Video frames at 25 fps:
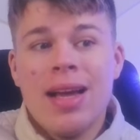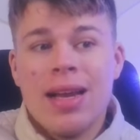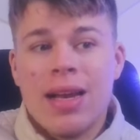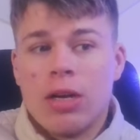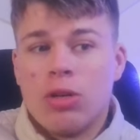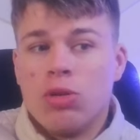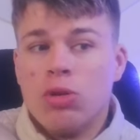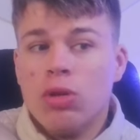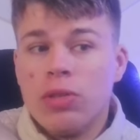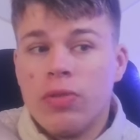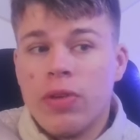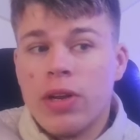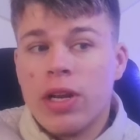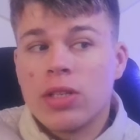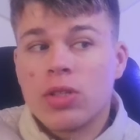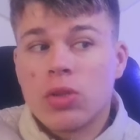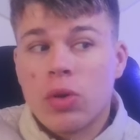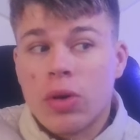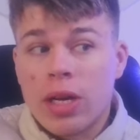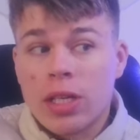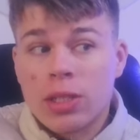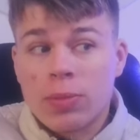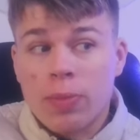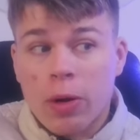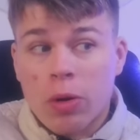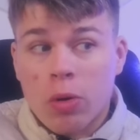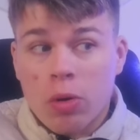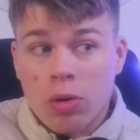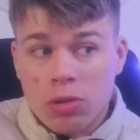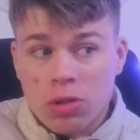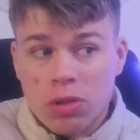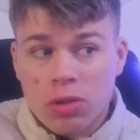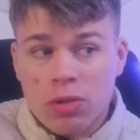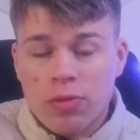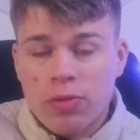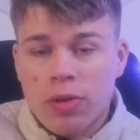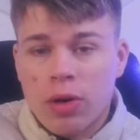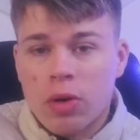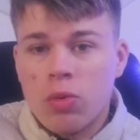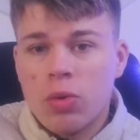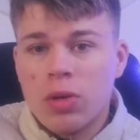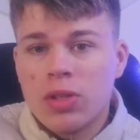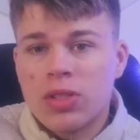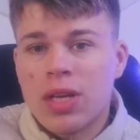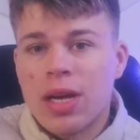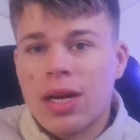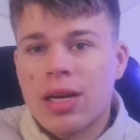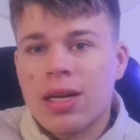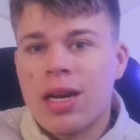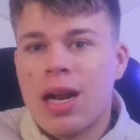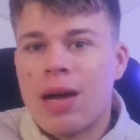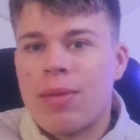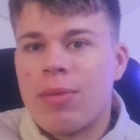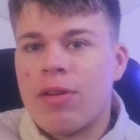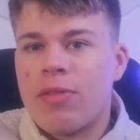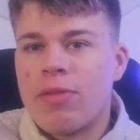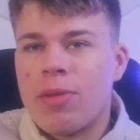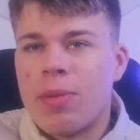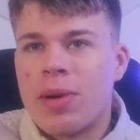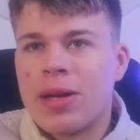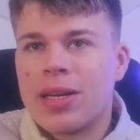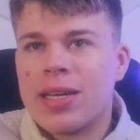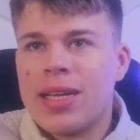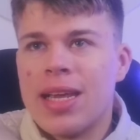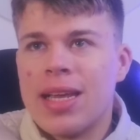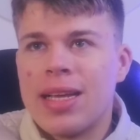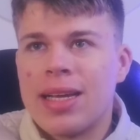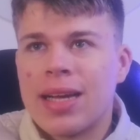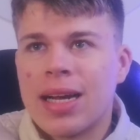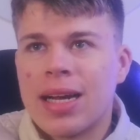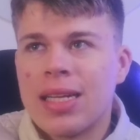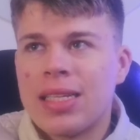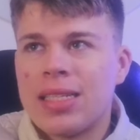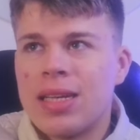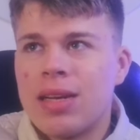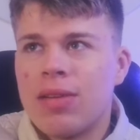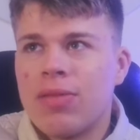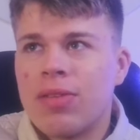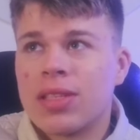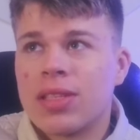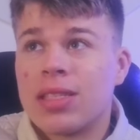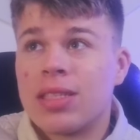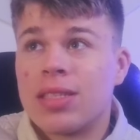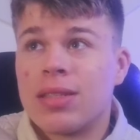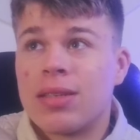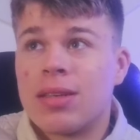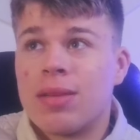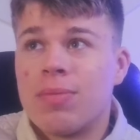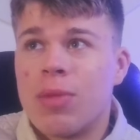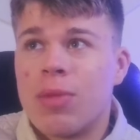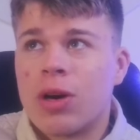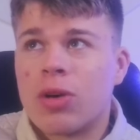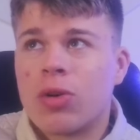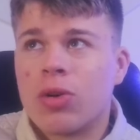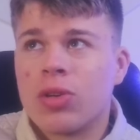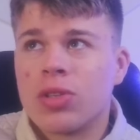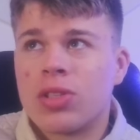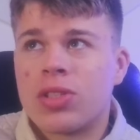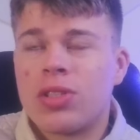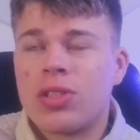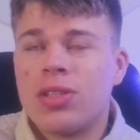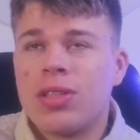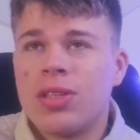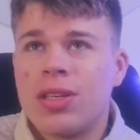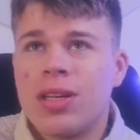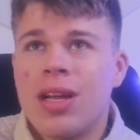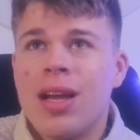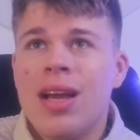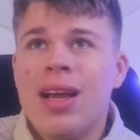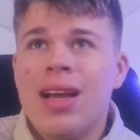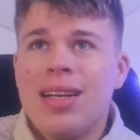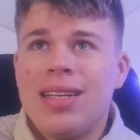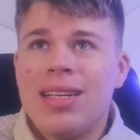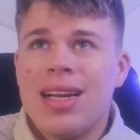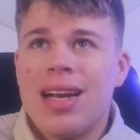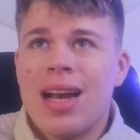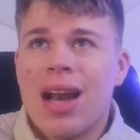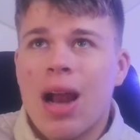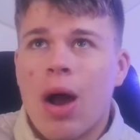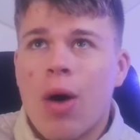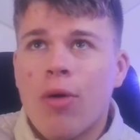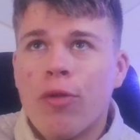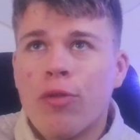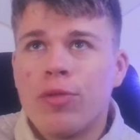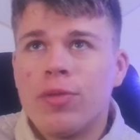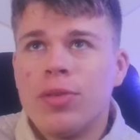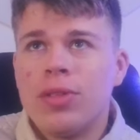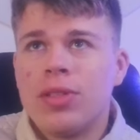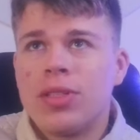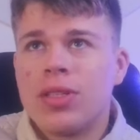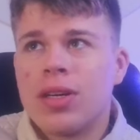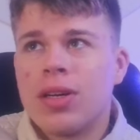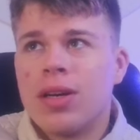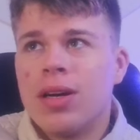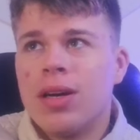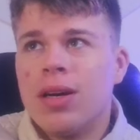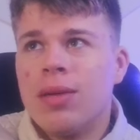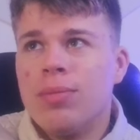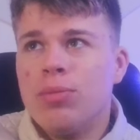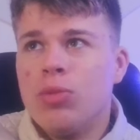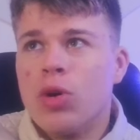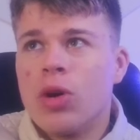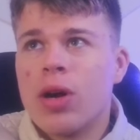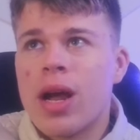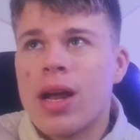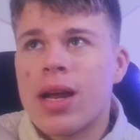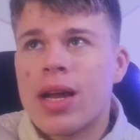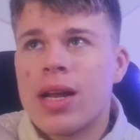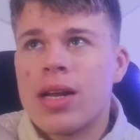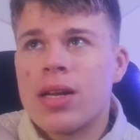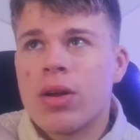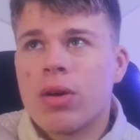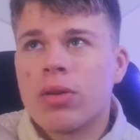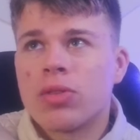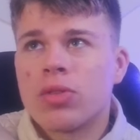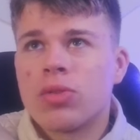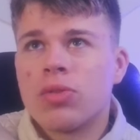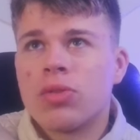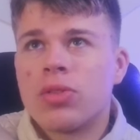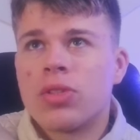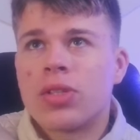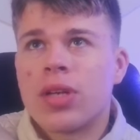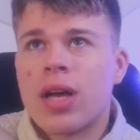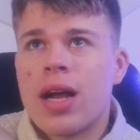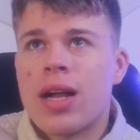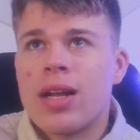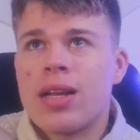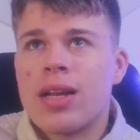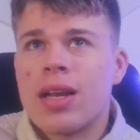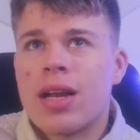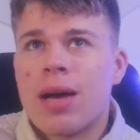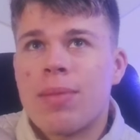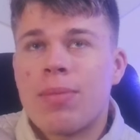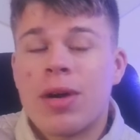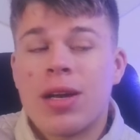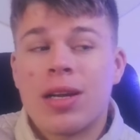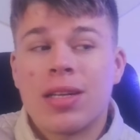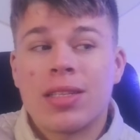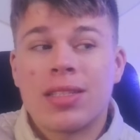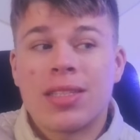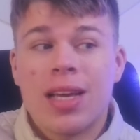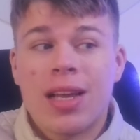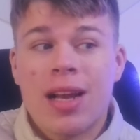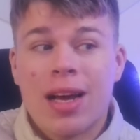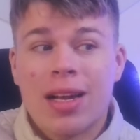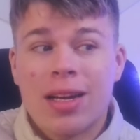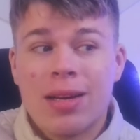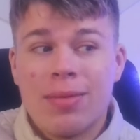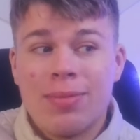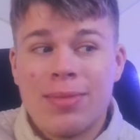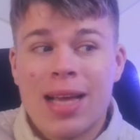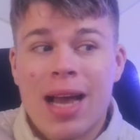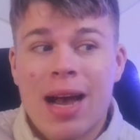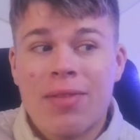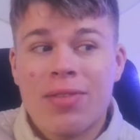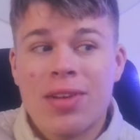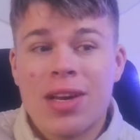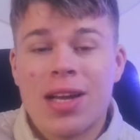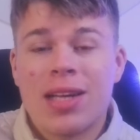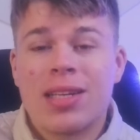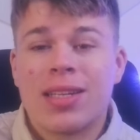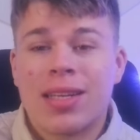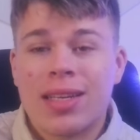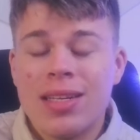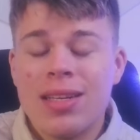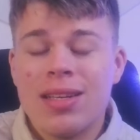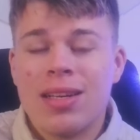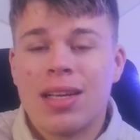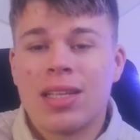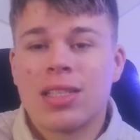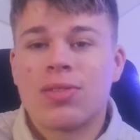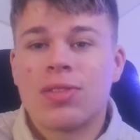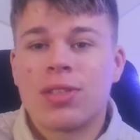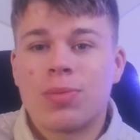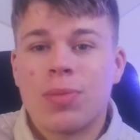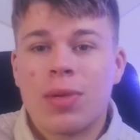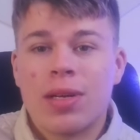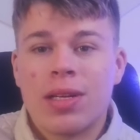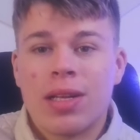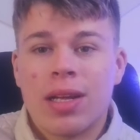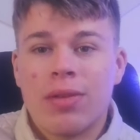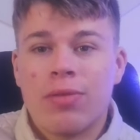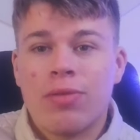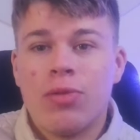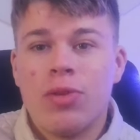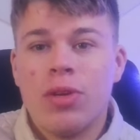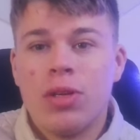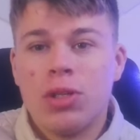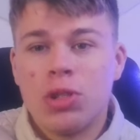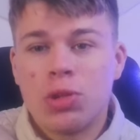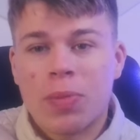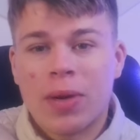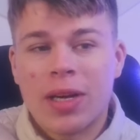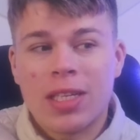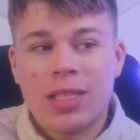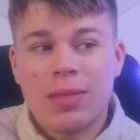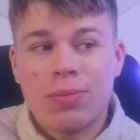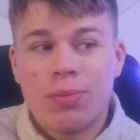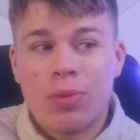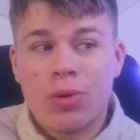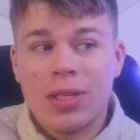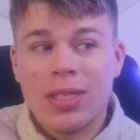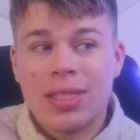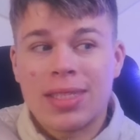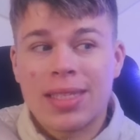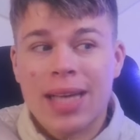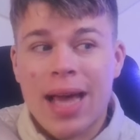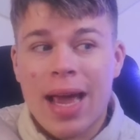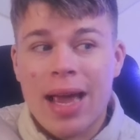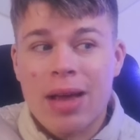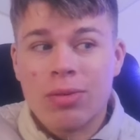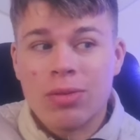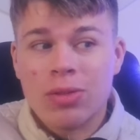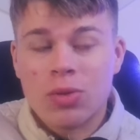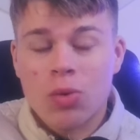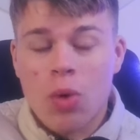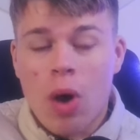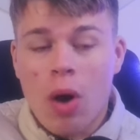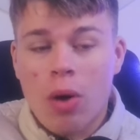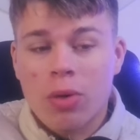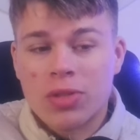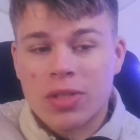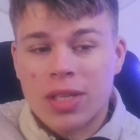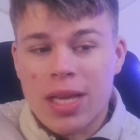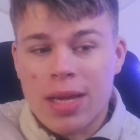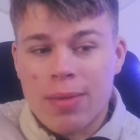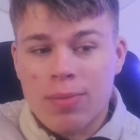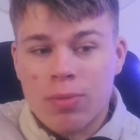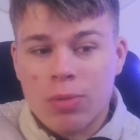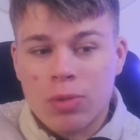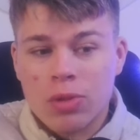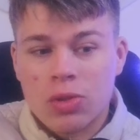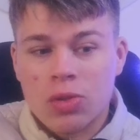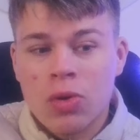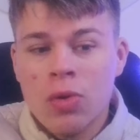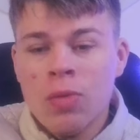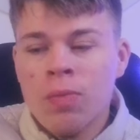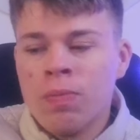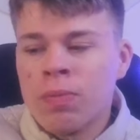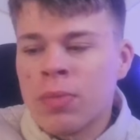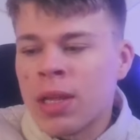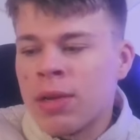Natürlich wird das auch erstmal Kosten verursachen, aber wenn man gegenrechnet, was es immer kostet, den laufend äh, Bürgergeld auszuzahlen, dann hat man das ja nach einem Jahr wieder drin, das, was man dann für entsprechend Polizei und so ausgeben muss.